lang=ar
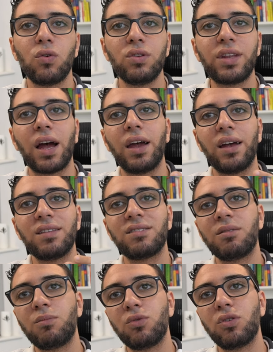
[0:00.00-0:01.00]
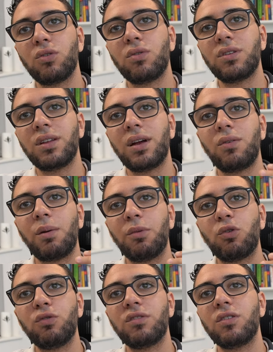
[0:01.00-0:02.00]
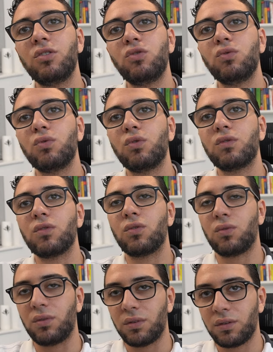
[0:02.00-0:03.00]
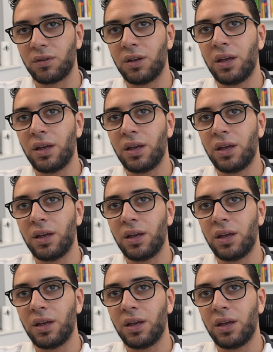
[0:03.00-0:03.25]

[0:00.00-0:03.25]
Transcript: قلت هقسم موديل اولد ده واعمل جزء نيو وجزء اولد